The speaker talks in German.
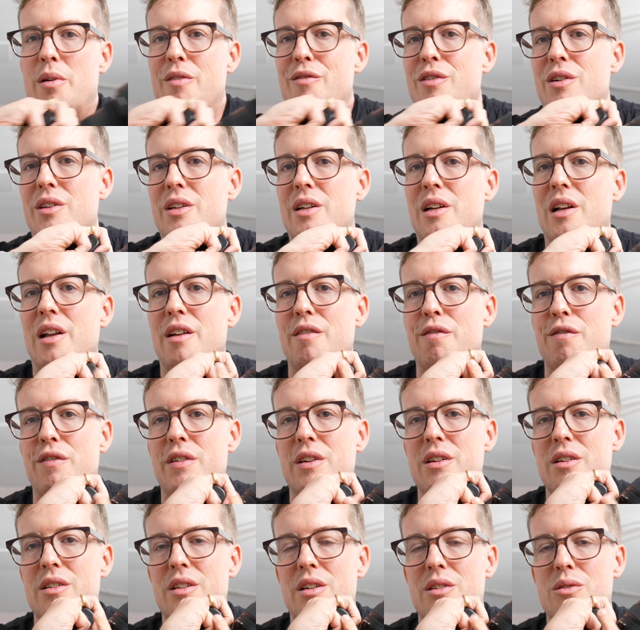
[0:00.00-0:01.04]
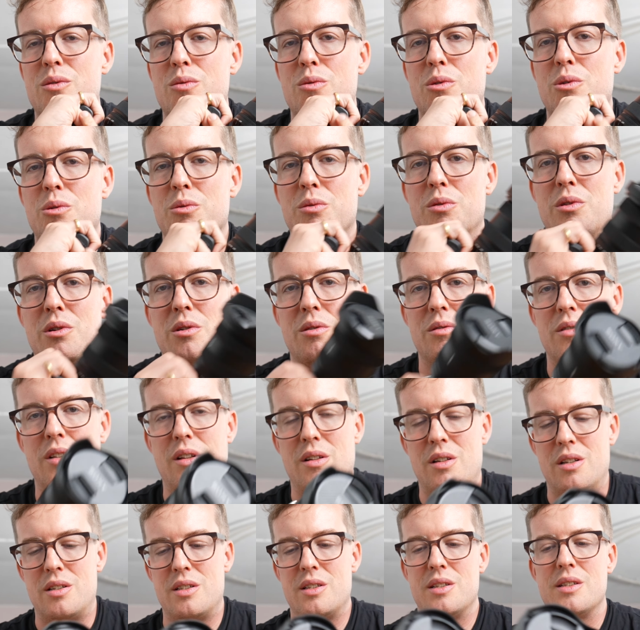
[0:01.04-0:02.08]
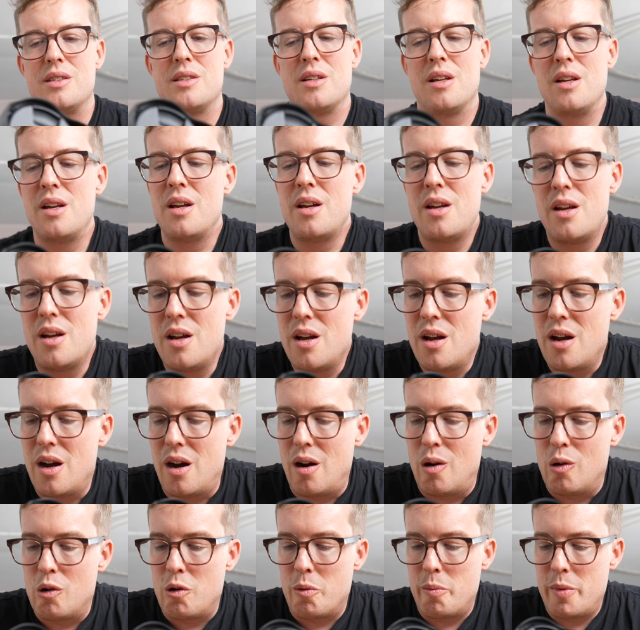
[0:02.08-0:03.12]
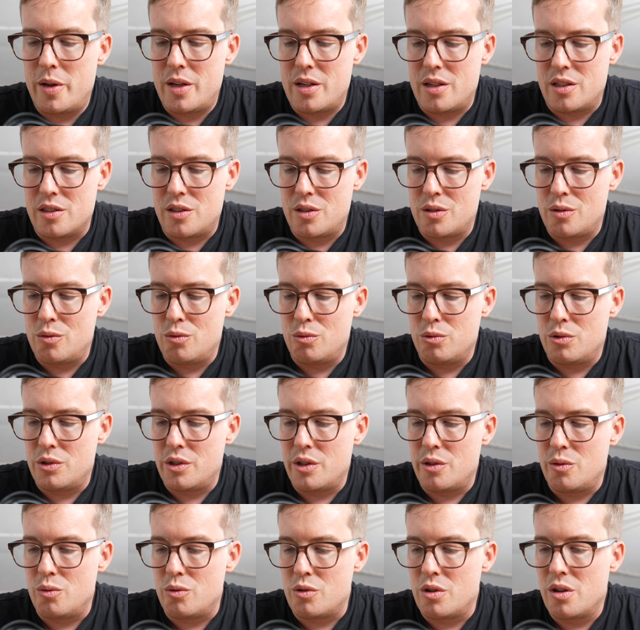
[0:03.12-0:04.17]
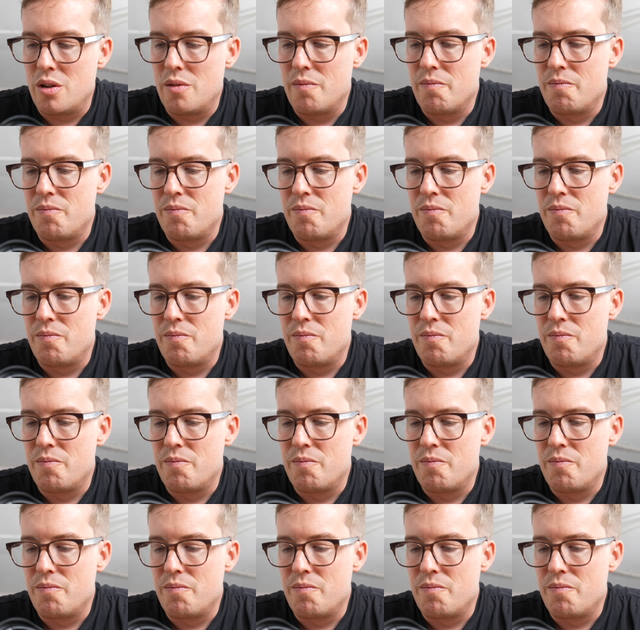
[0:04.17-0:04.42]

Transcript: einfach den kleinen Finger da so runter und dann ist es auch mehr als gut genug.